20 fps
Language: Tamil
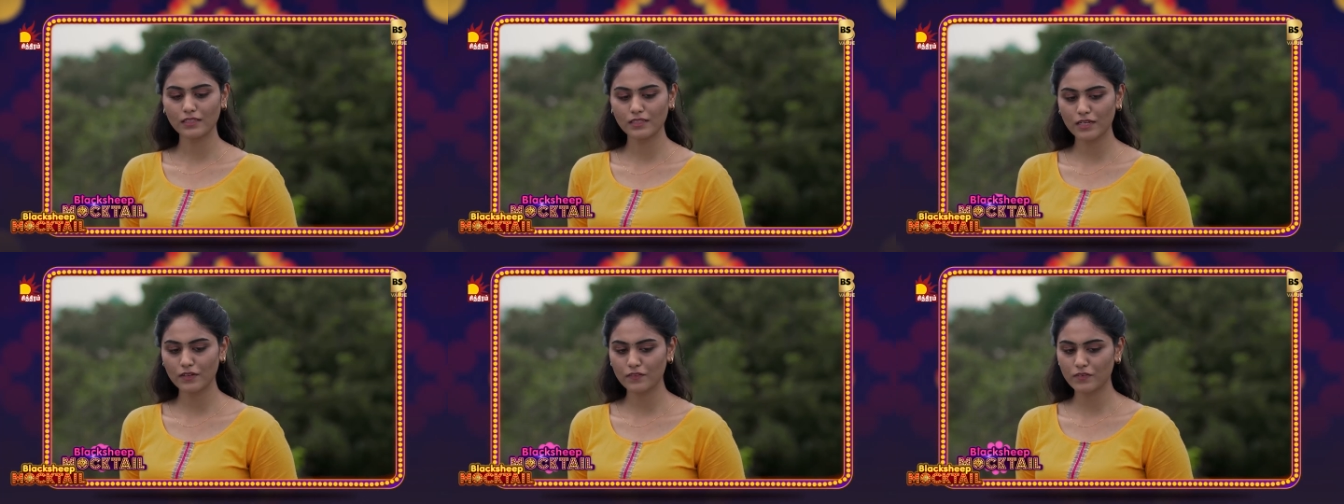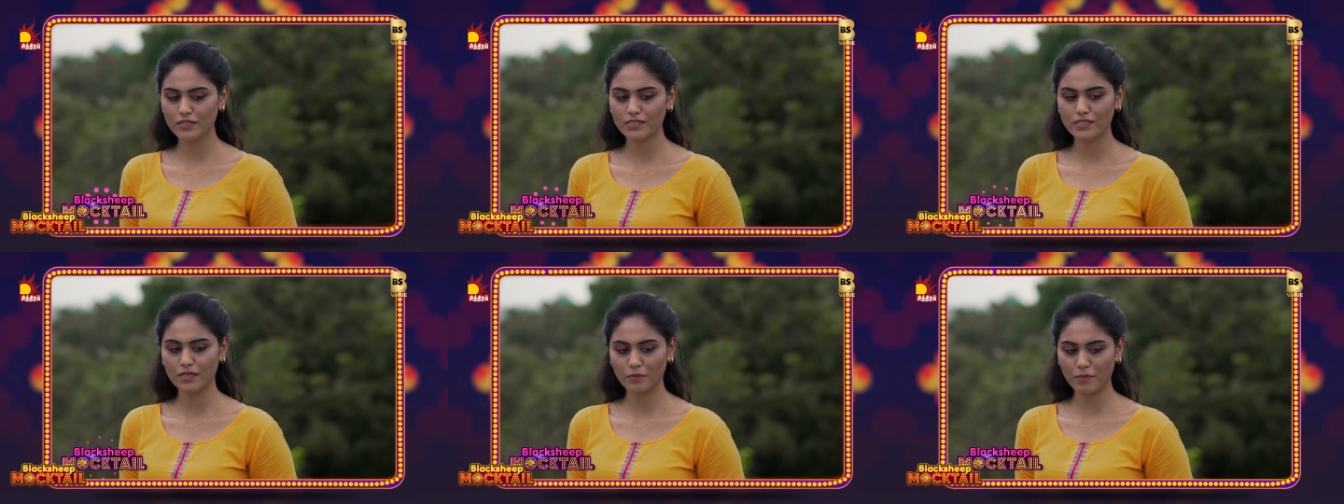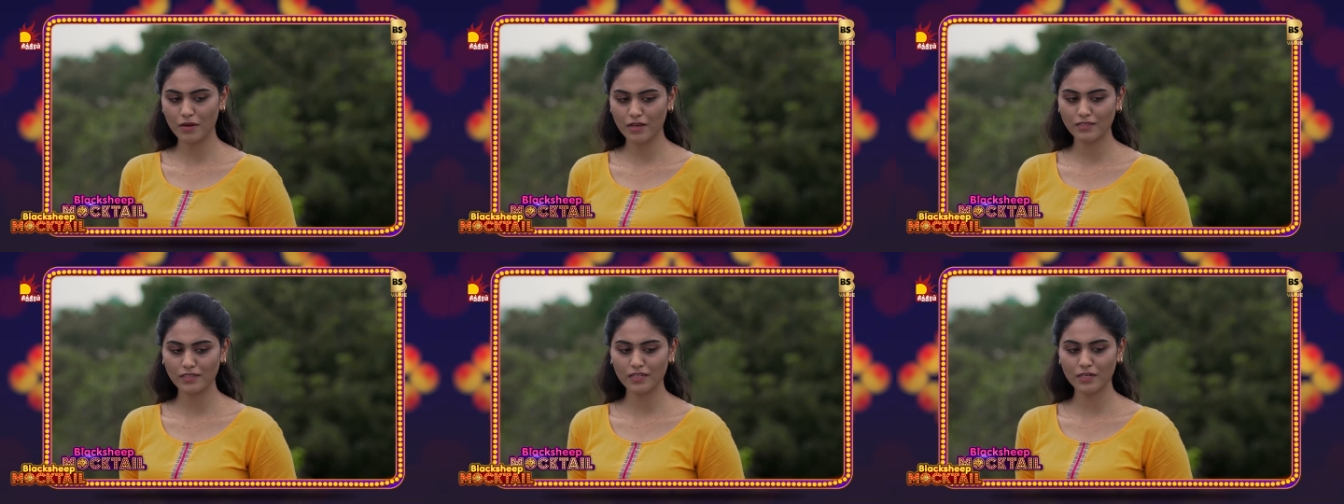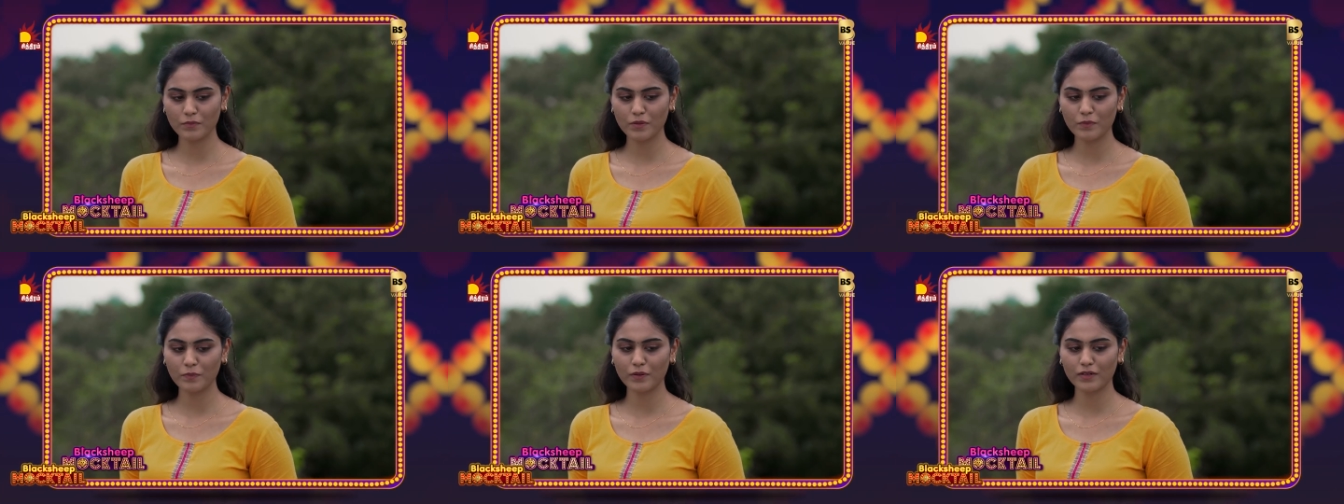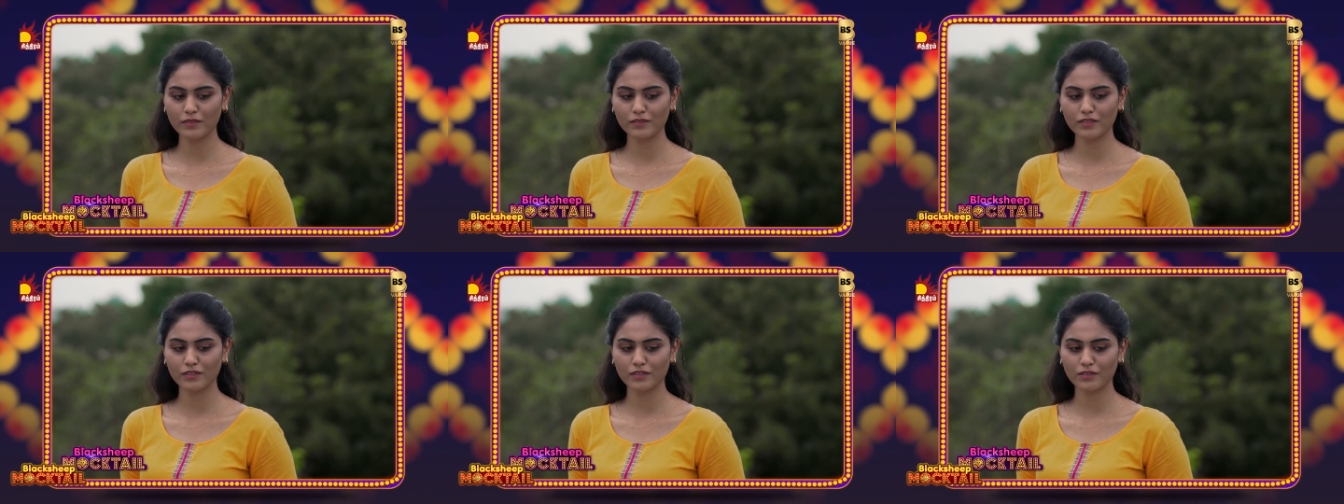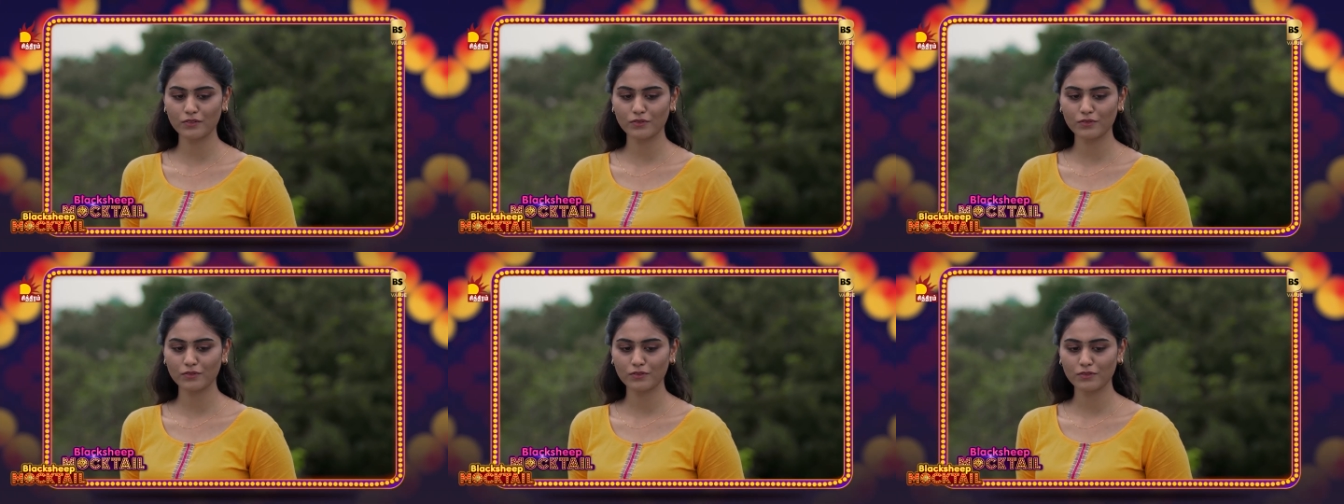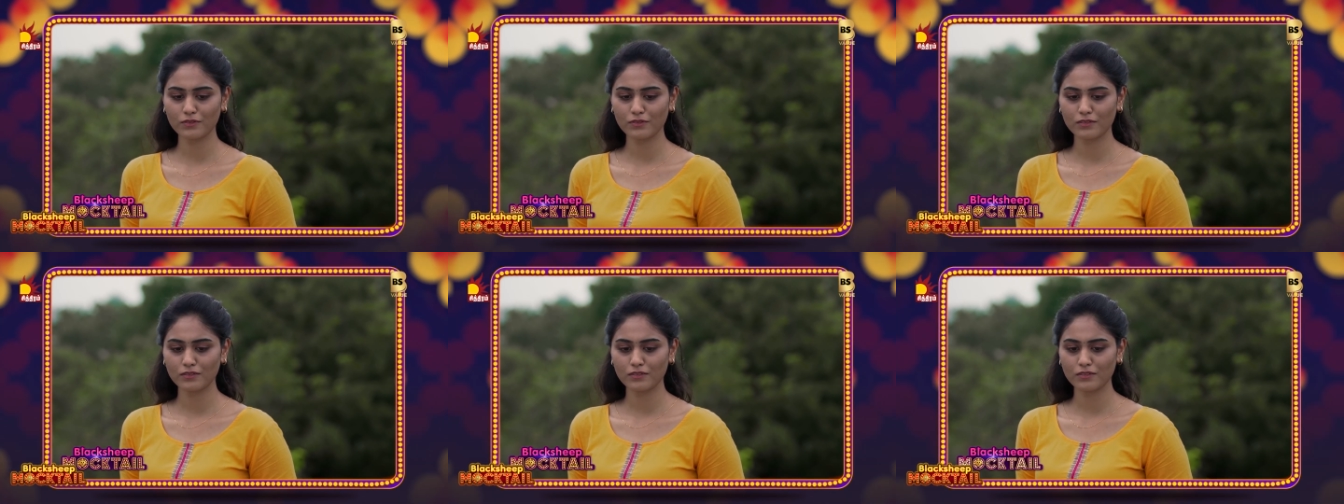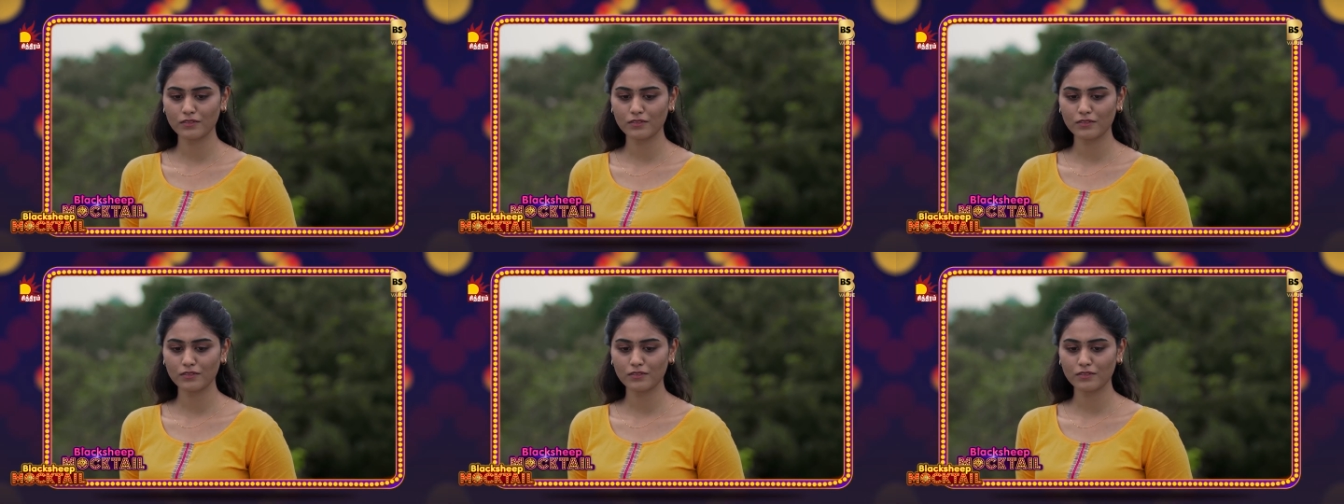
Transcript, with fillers: நான் தான் அவனை சமாதானமே படுத்திருக்கணும்